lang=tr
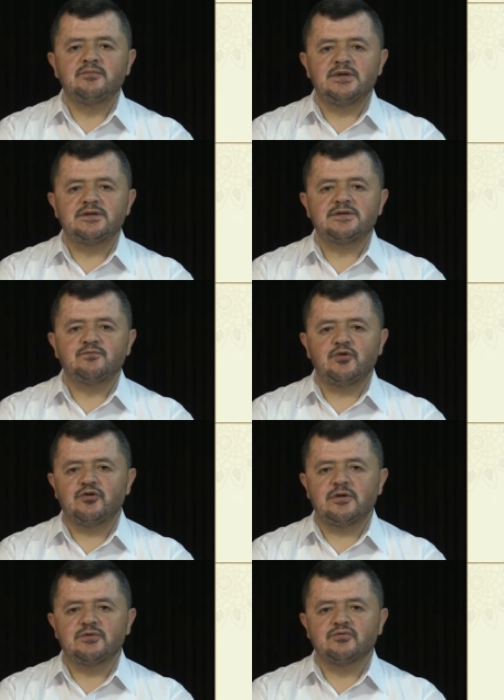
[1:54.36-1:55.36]
biz
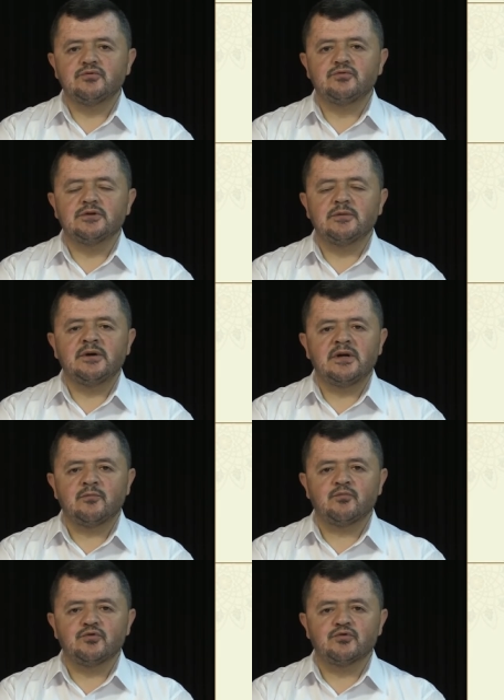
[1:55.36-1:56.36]
böyle bir uygulama
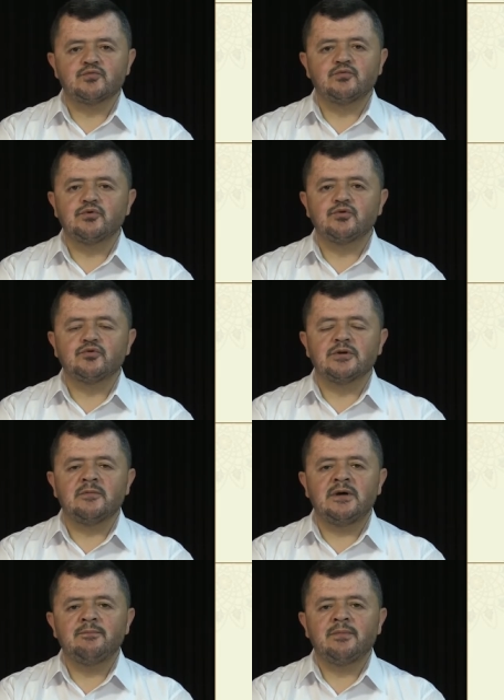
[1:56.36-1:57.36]
yapmıyoruz. Bu
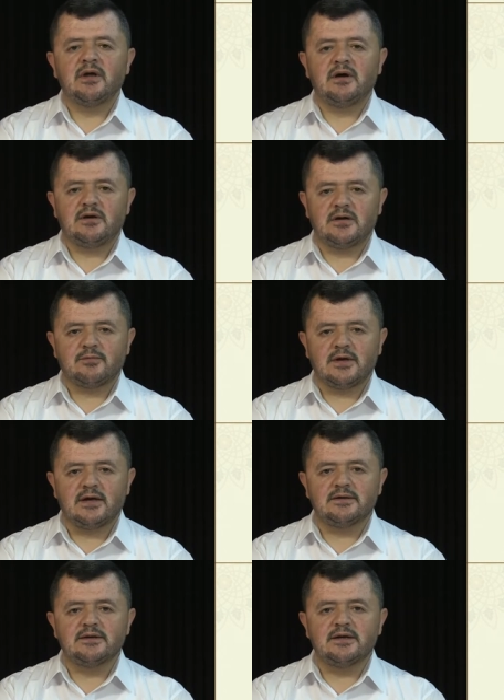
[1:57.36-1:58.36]
uygulama Arap
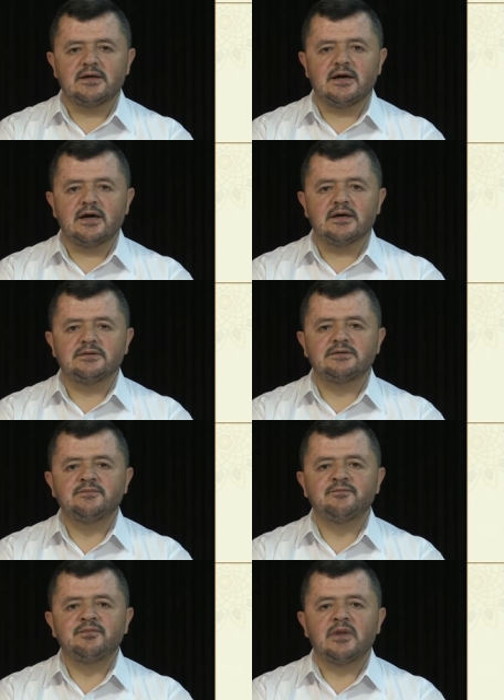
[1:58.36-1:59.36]
garilere ait.
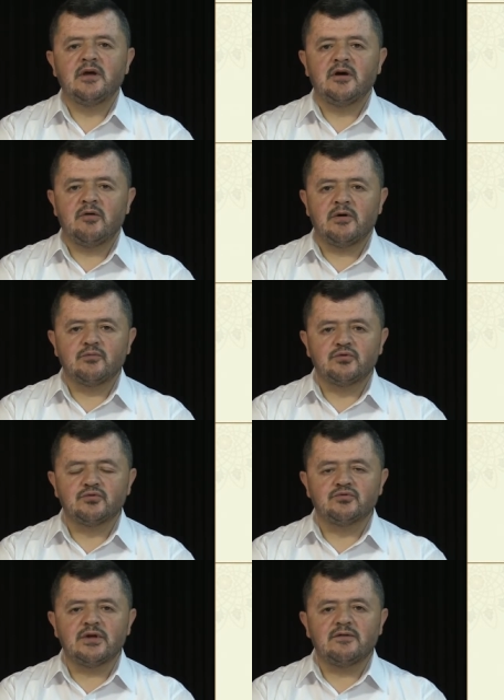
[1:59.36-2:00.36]
Ama
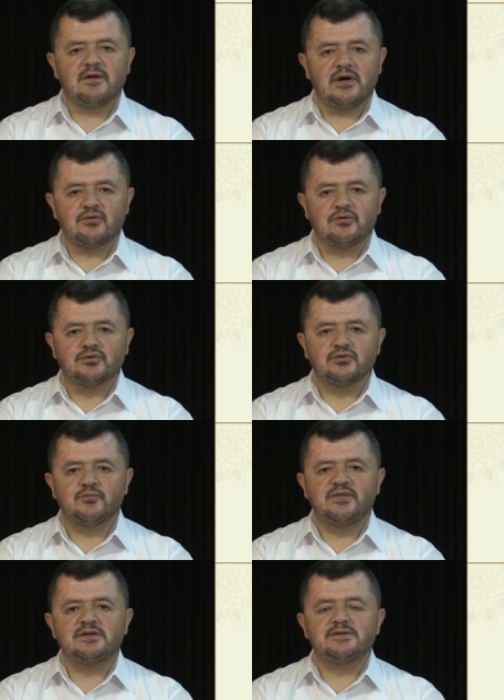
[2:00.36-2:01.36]
bunun da var
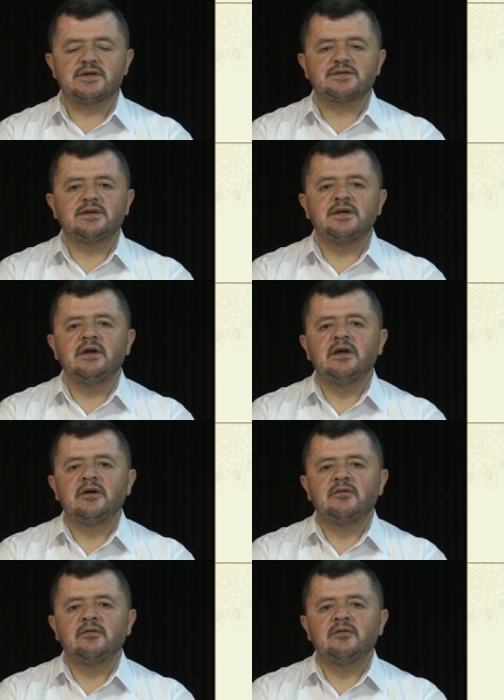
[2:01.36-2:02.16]
olduğunu bileceğiz ki